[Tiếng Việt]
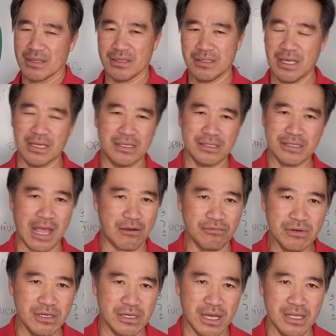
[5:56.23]
thì sao
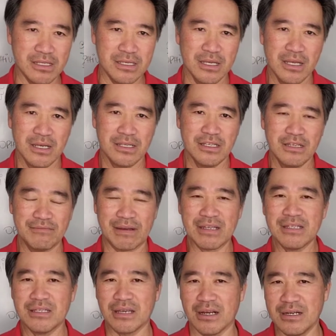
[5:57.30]
cũng được hết nhưng mà cái
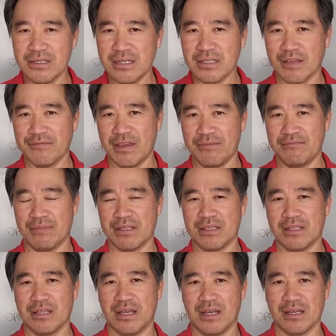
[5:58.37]
chữ nó tại vì
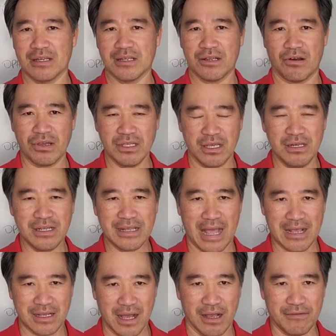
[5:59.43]
mình à, coi cái chữ nó
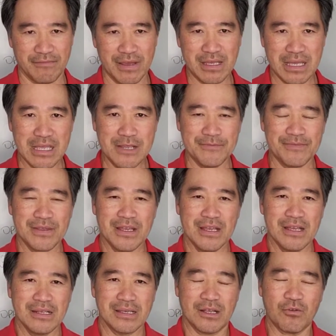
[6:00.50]
càng gần với cái
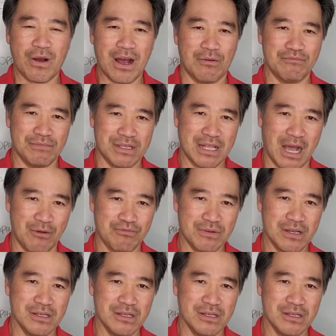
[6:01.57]
cái khoa học mình học á